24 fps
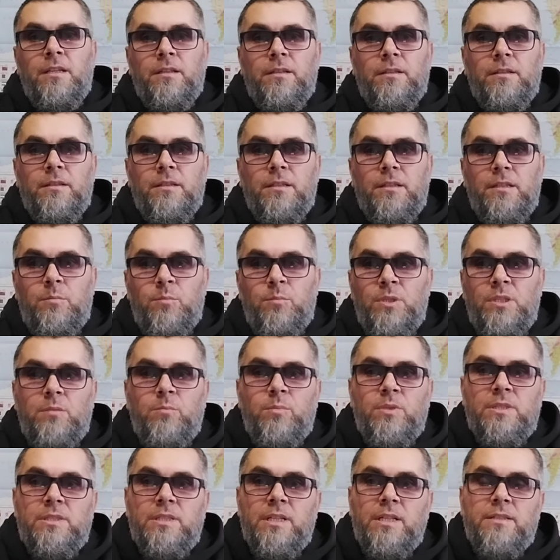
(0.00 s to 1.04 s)
и
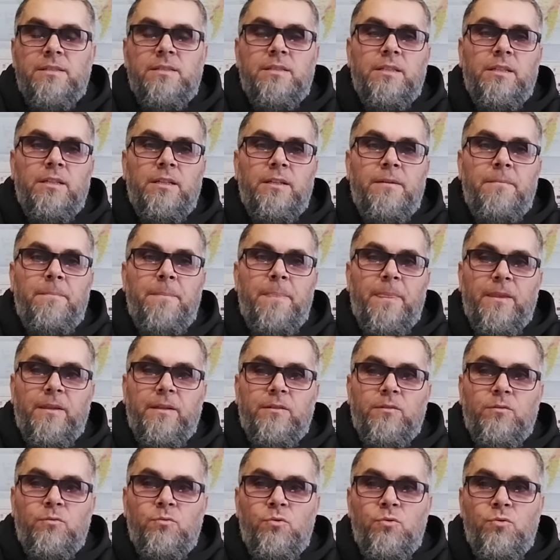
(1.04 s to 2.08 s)
минимизация
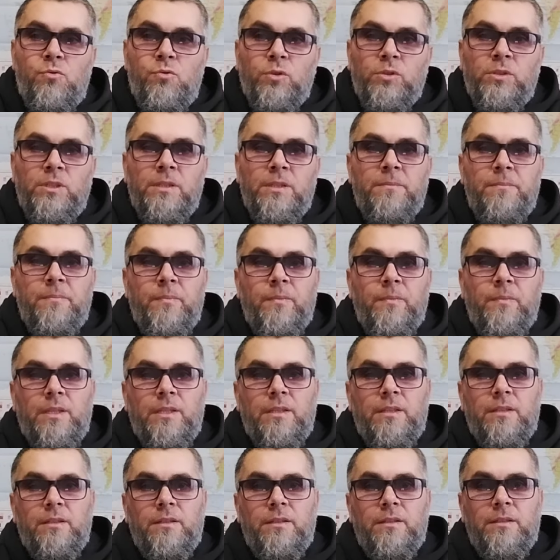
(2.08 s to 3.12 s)
ухода,
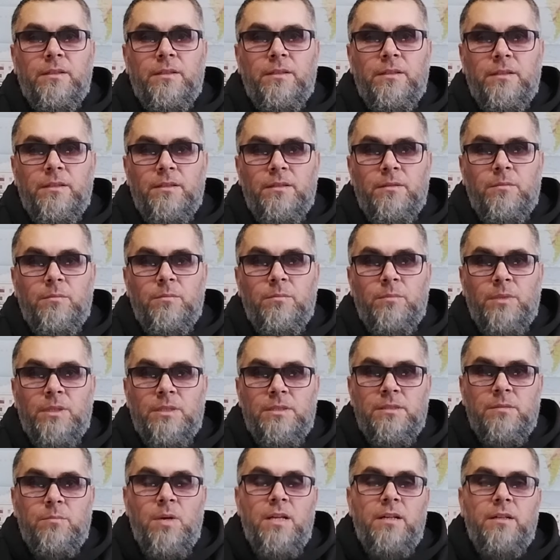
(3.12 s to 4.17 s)

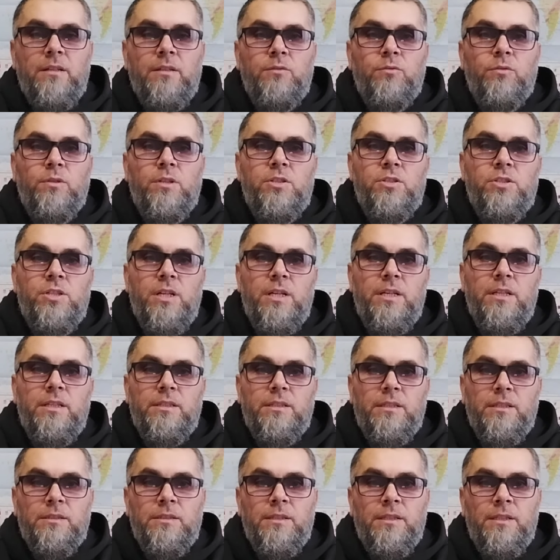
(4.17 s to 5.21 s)
максимальный урожай и
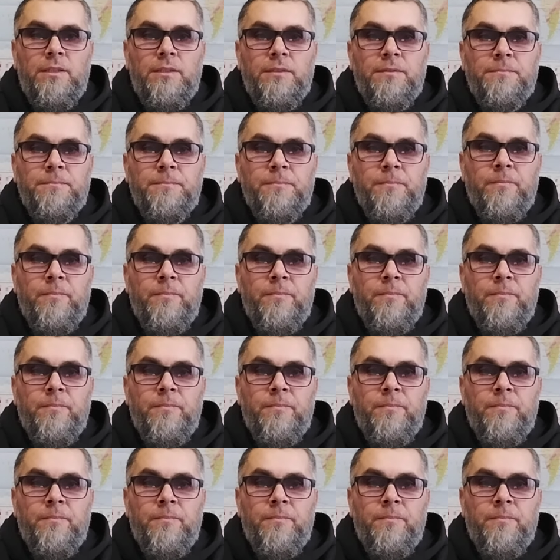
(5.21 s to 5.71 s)
так далее.